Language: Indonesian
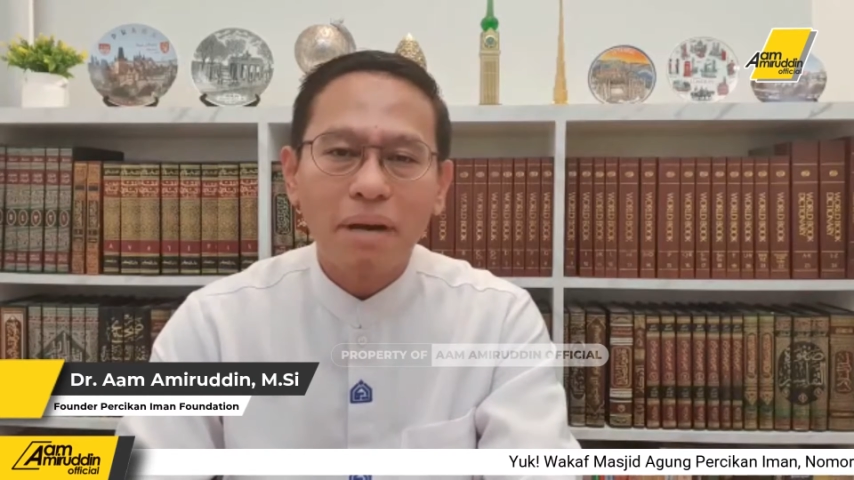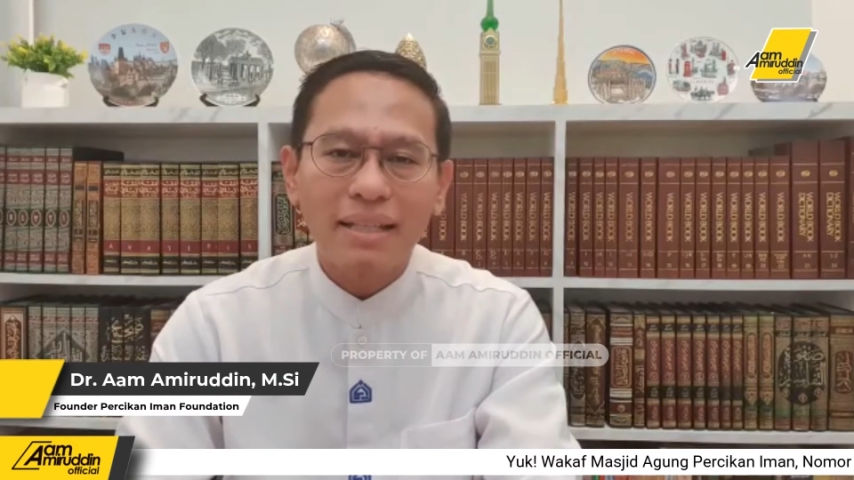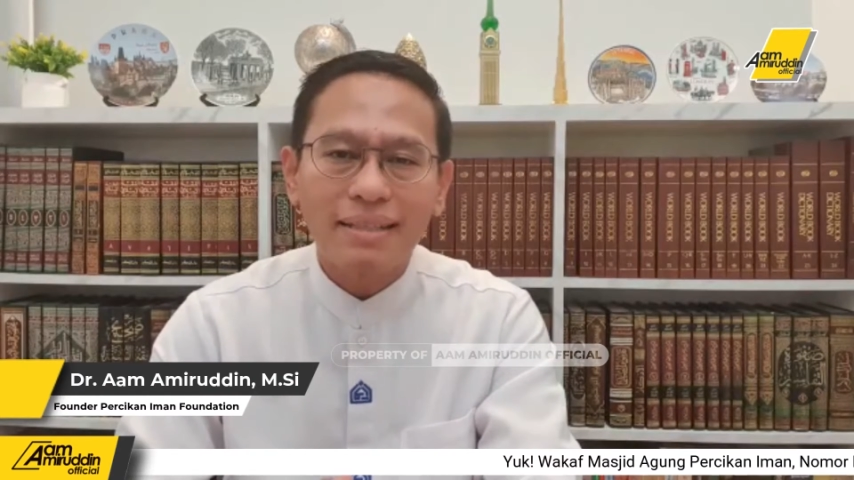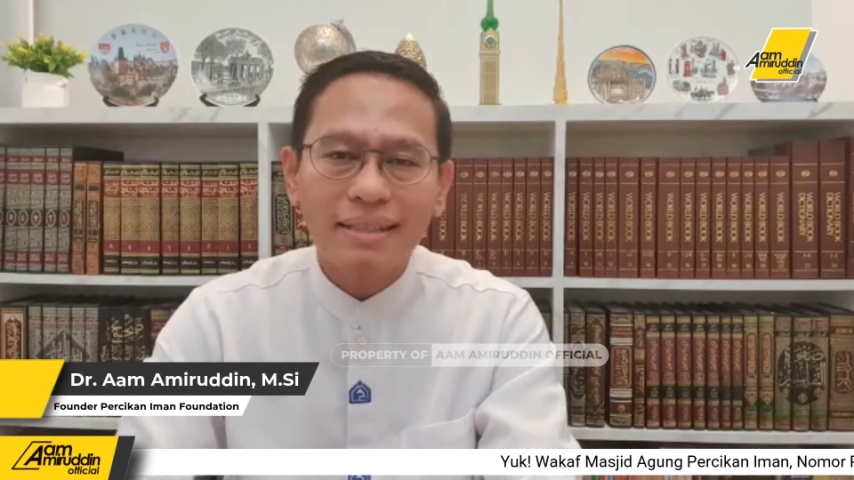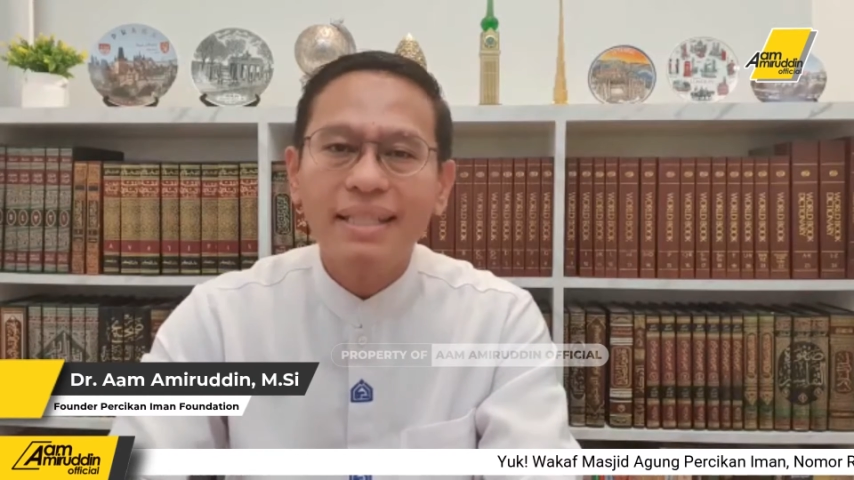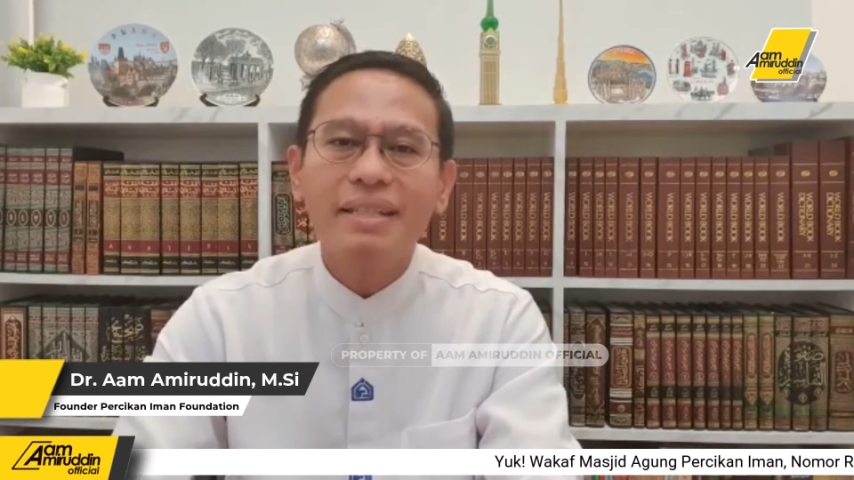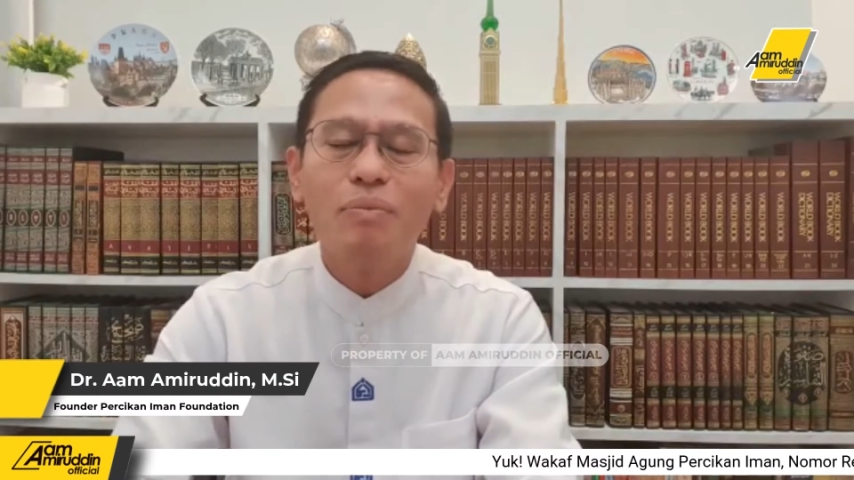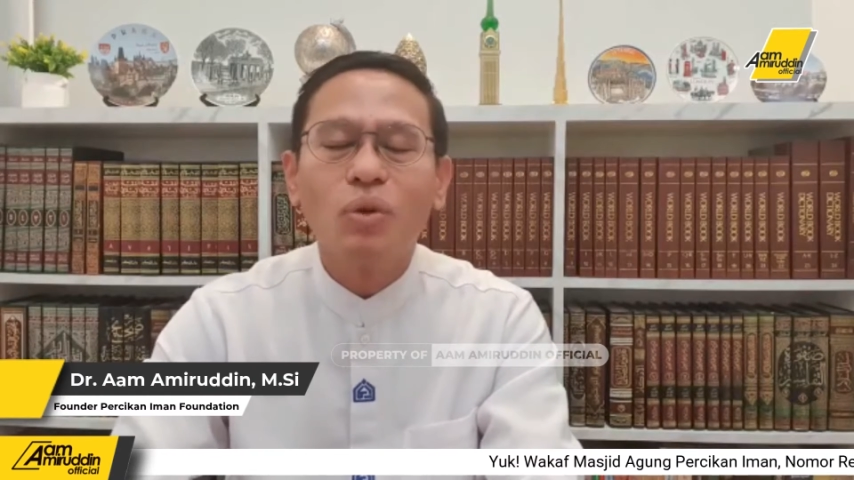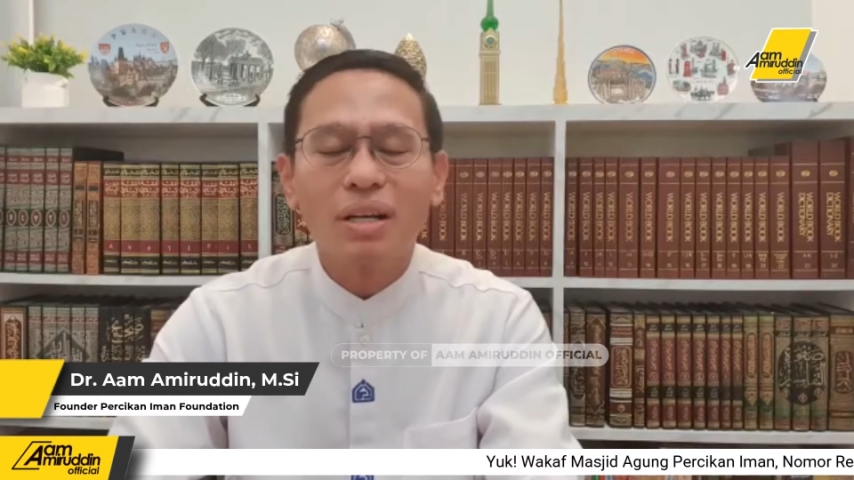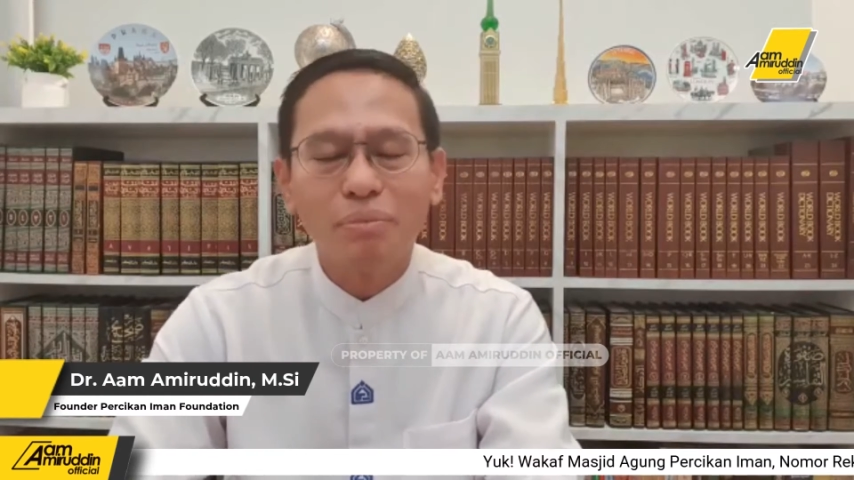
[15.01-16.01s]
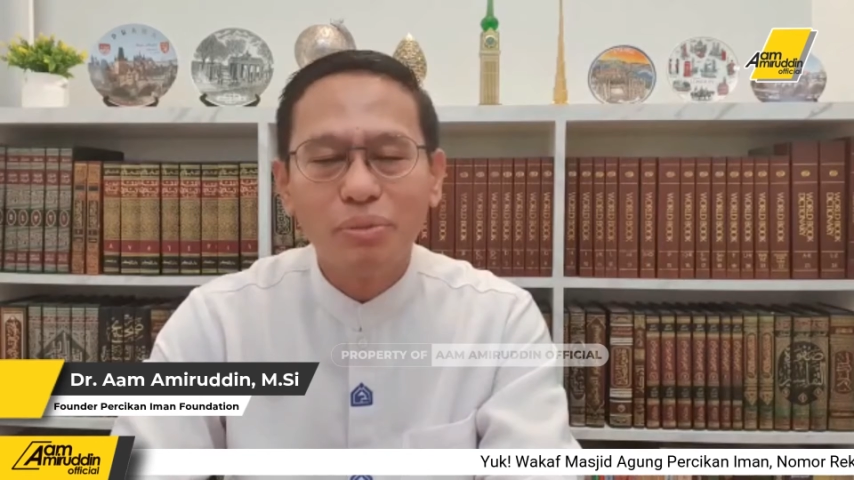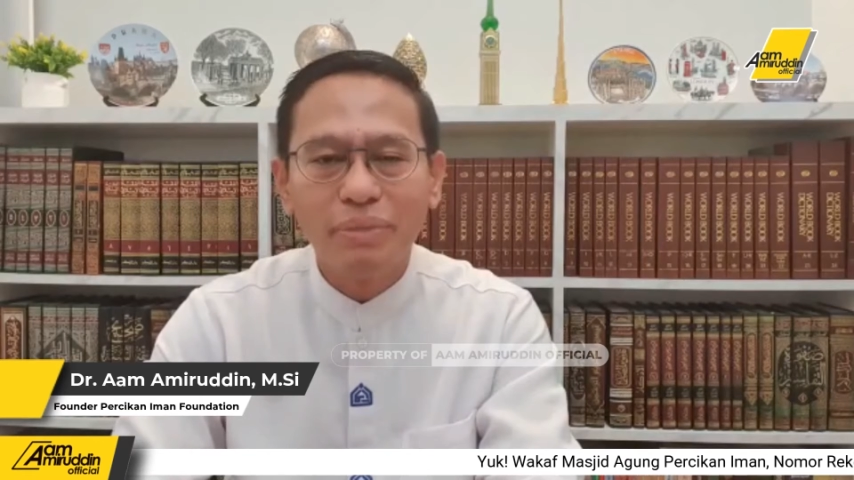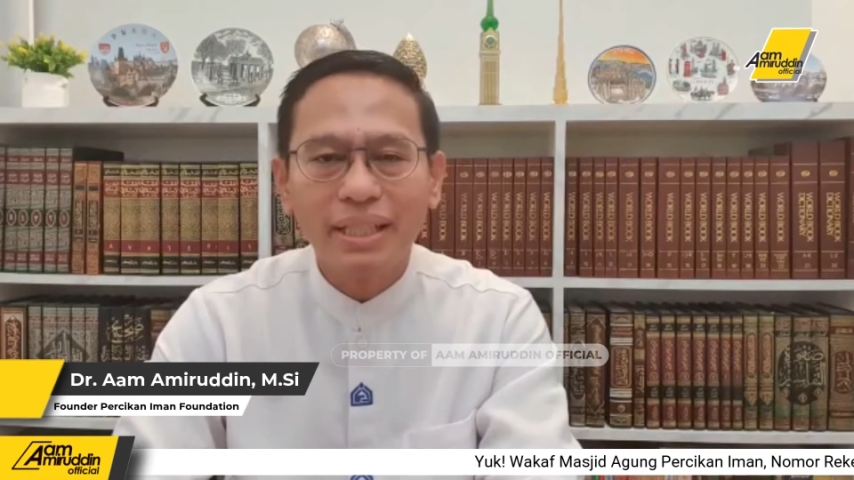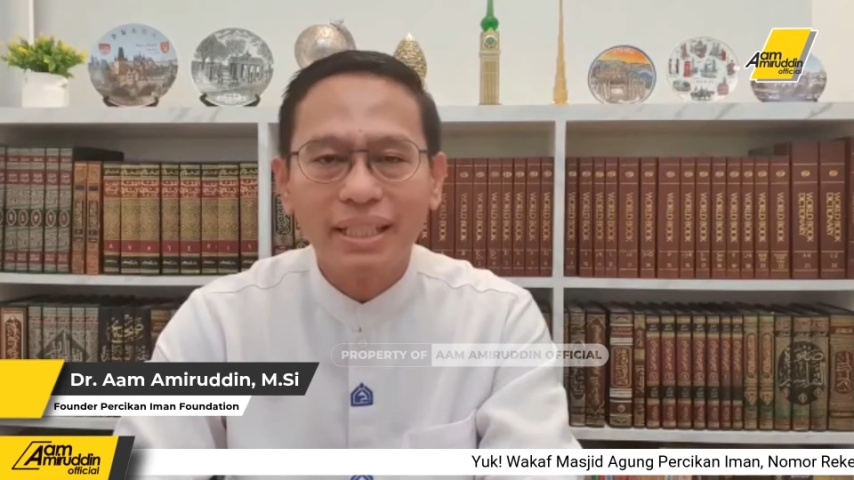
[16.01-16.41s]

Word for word: pasti di muka bumi